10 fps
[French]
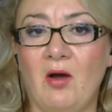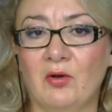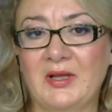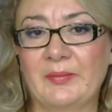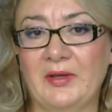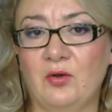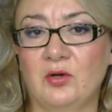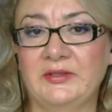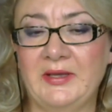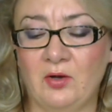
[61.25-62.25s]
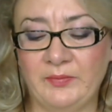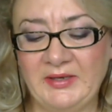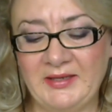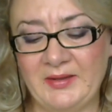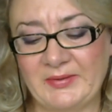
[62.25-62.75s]
en Capricorne et en
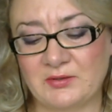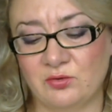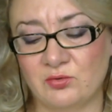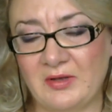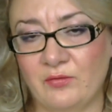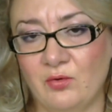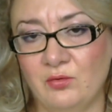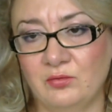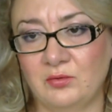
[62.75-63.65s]
Bélier, parce que nous avons,